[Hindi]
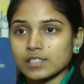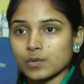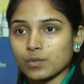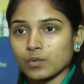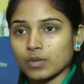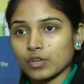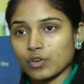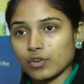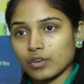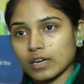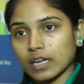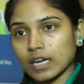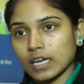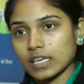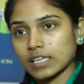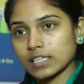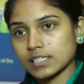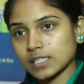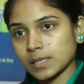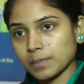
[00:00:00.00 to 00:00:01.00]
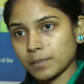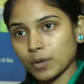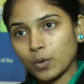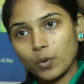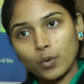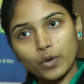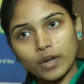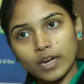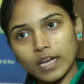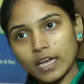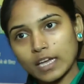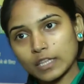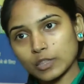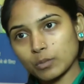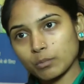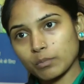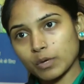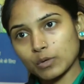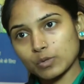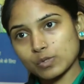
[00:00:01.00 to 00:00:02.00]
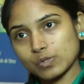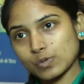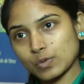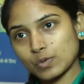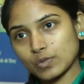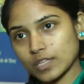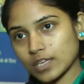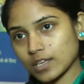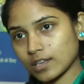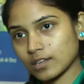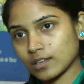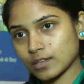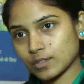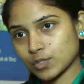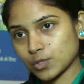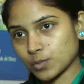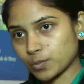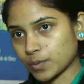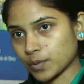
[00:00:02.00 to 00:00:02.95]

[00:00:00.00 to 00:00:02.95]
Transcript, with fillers: सहूंगी और ना ही किसी पे हो रहा है तो मैं उसको देख के चुप